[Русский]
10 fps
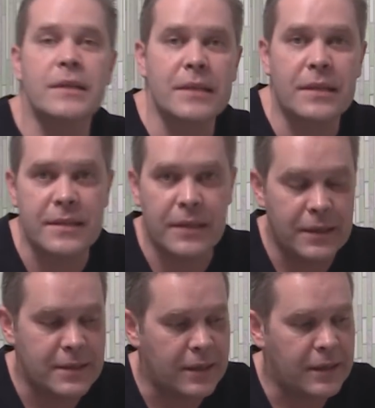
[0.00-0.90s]

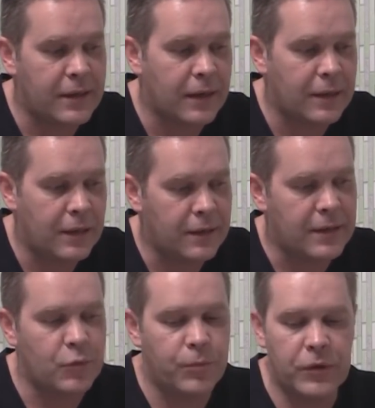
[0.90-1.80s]
антиокислители и так далее и
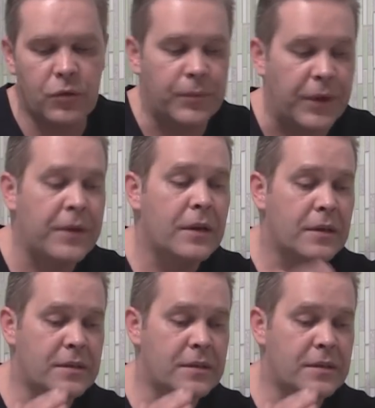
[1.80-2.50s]
тому подобное.